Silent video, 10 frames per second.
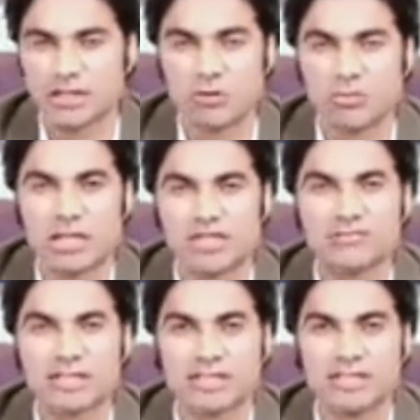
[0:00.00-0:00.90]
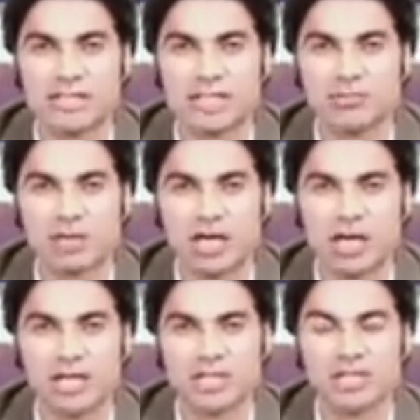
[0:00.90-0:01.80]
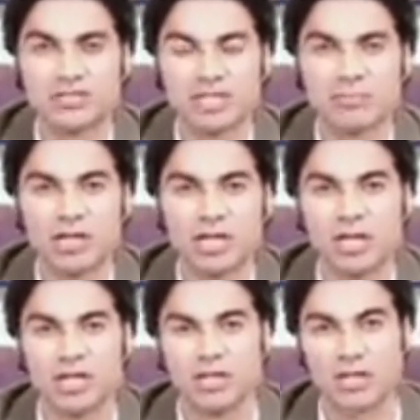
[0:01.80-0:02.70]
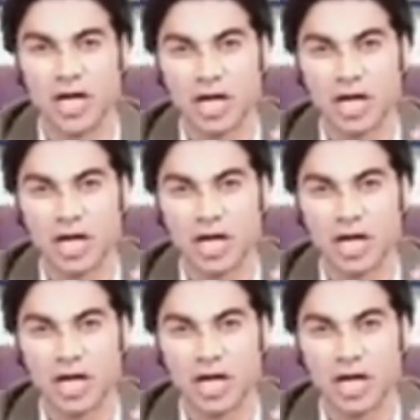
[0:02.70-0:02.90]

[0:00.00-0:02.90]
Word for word: दिखाऊंगा इस व्यक्ति ने क्या बोला इसने बोला